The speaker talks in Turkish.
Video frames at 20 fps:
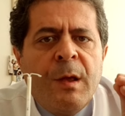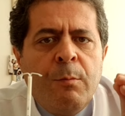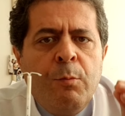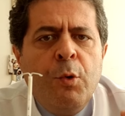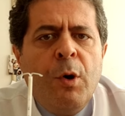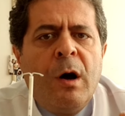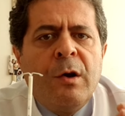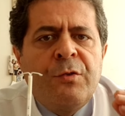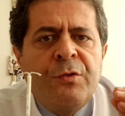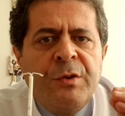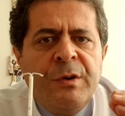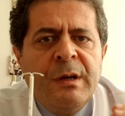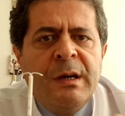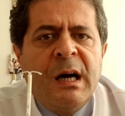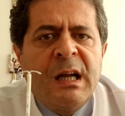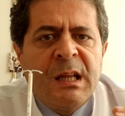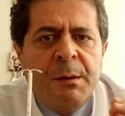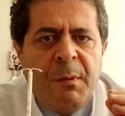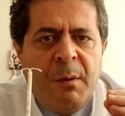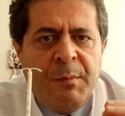bu aşırı
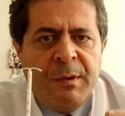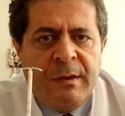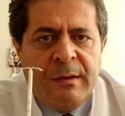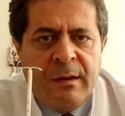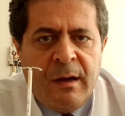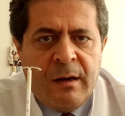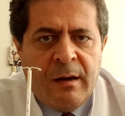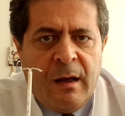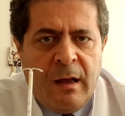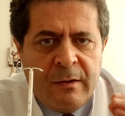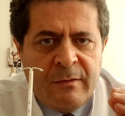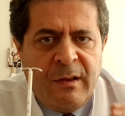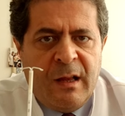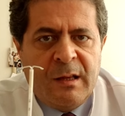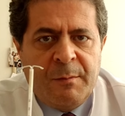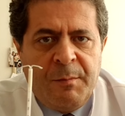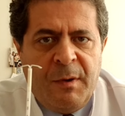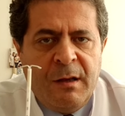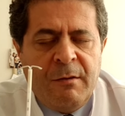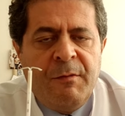kanama miktarını
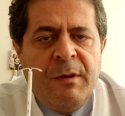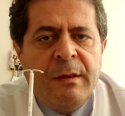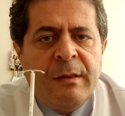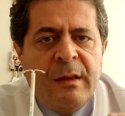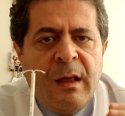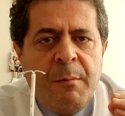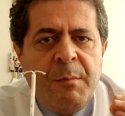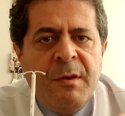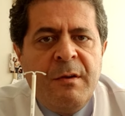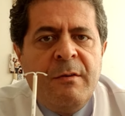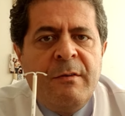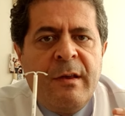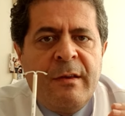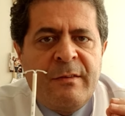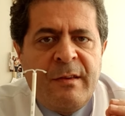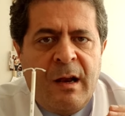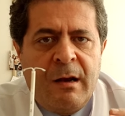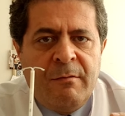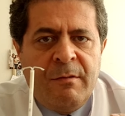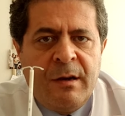azaltmak ve demir
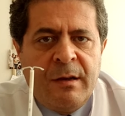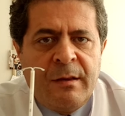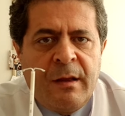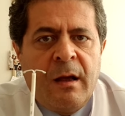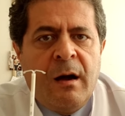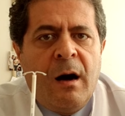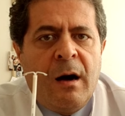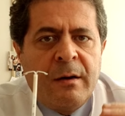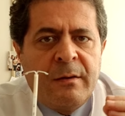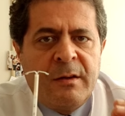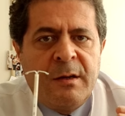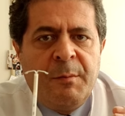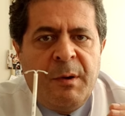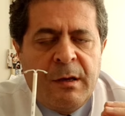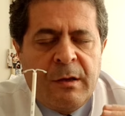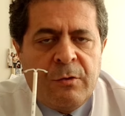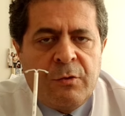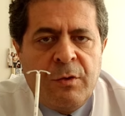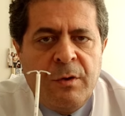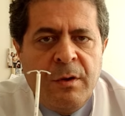rezervlerini
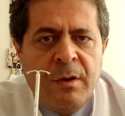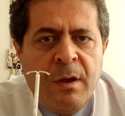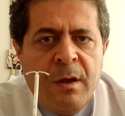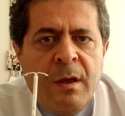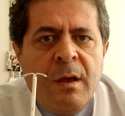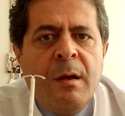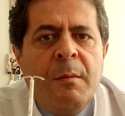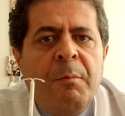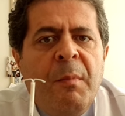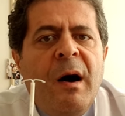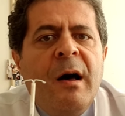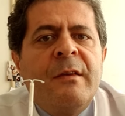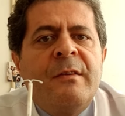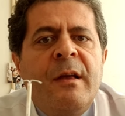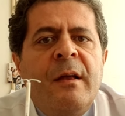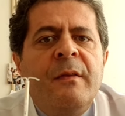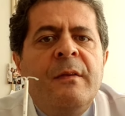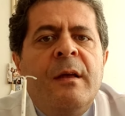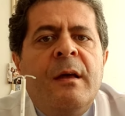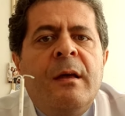artırmak için
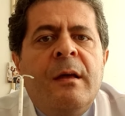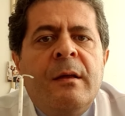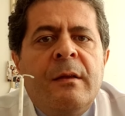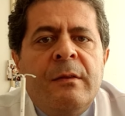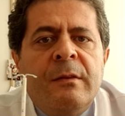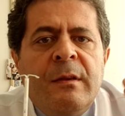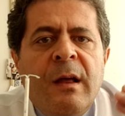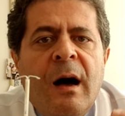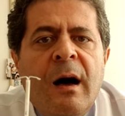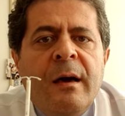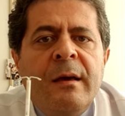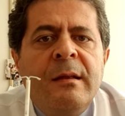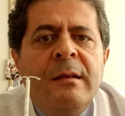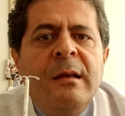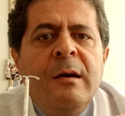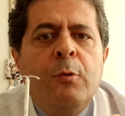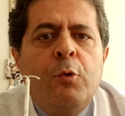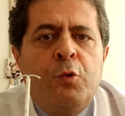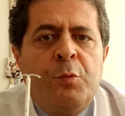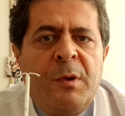bazen
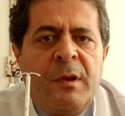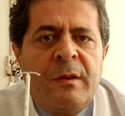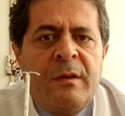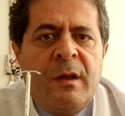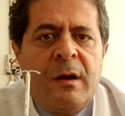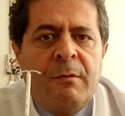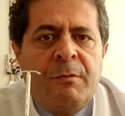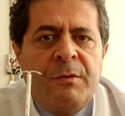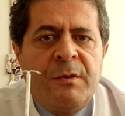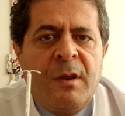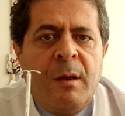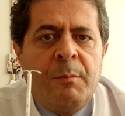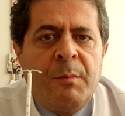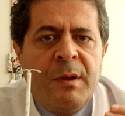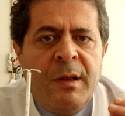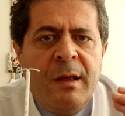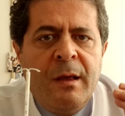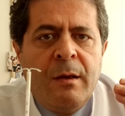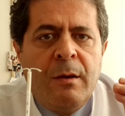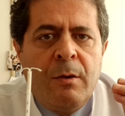dahiliye uzmanı tarafından
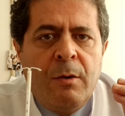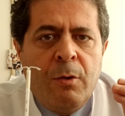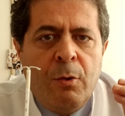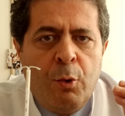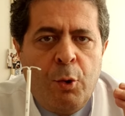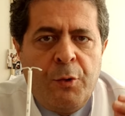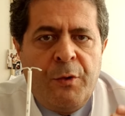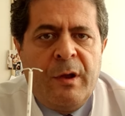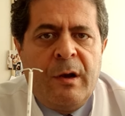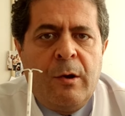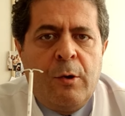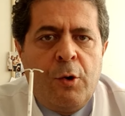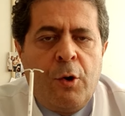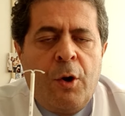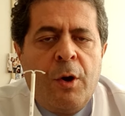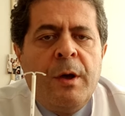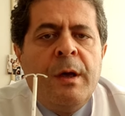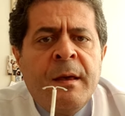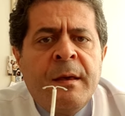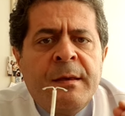bile öneriliyor.
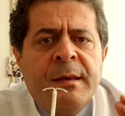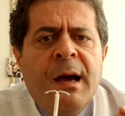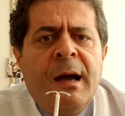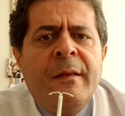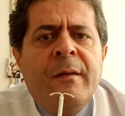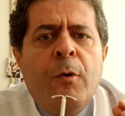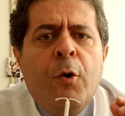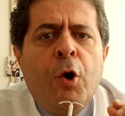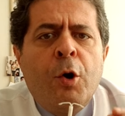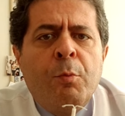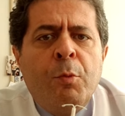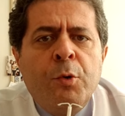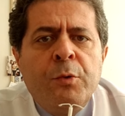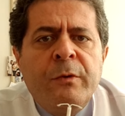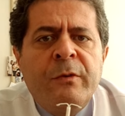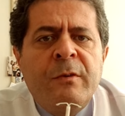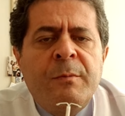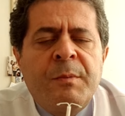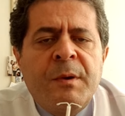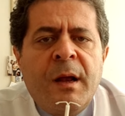Yani
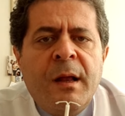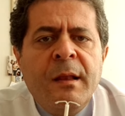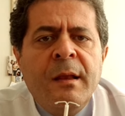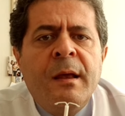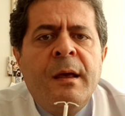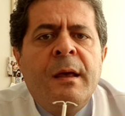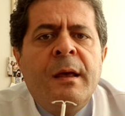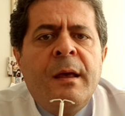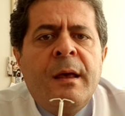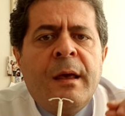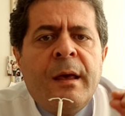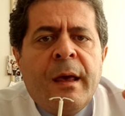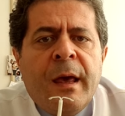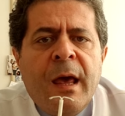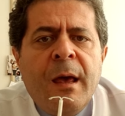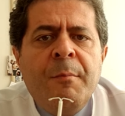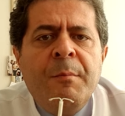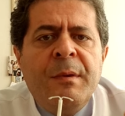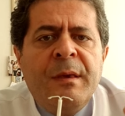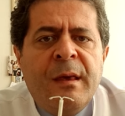hormonlu spiral
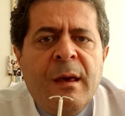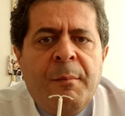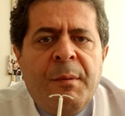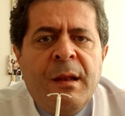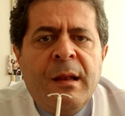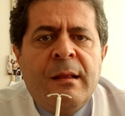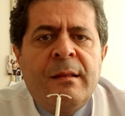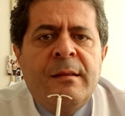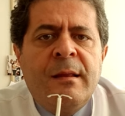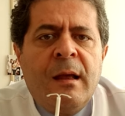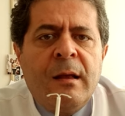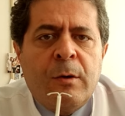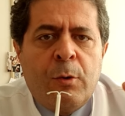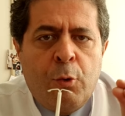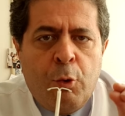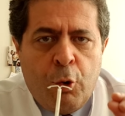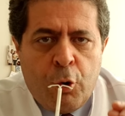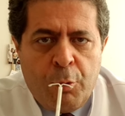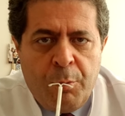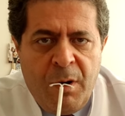hem gebelikten
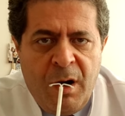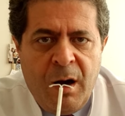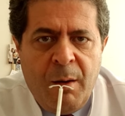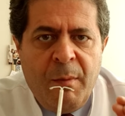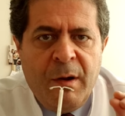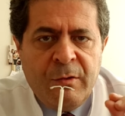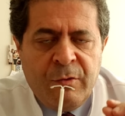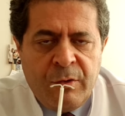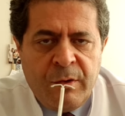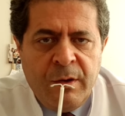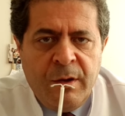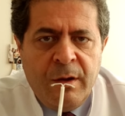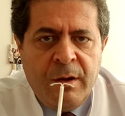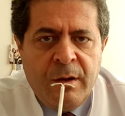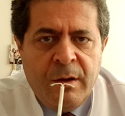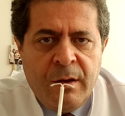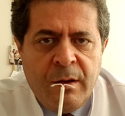koruma amaçlı